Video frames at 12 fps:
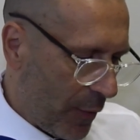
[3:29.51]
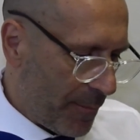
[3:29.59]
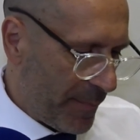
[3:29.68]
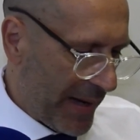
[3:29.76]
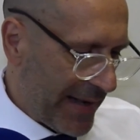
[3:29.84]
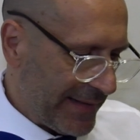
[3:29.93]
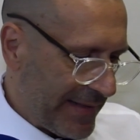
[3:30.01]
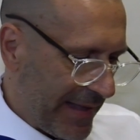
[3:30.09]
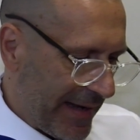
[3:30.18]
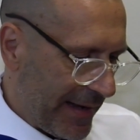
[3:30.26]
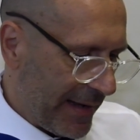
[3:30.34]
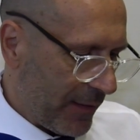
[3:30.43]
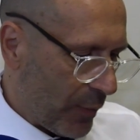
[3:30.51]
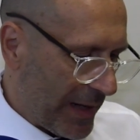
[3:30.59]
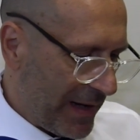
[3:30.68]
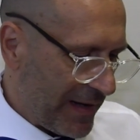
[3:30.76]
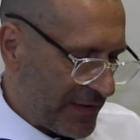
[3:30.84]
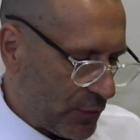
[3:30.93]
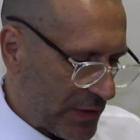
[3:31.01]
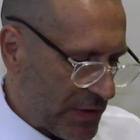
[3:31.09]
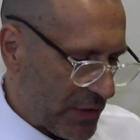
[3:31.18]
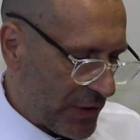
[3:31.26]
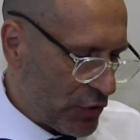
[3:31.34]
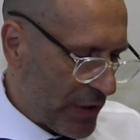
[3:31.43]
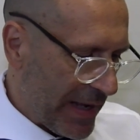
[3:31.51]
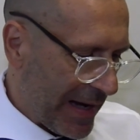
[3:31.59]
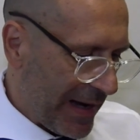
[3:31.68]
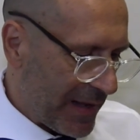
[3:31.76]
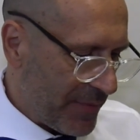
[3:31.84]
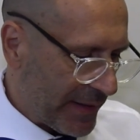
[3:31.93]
comprendere qual è la situazione generale,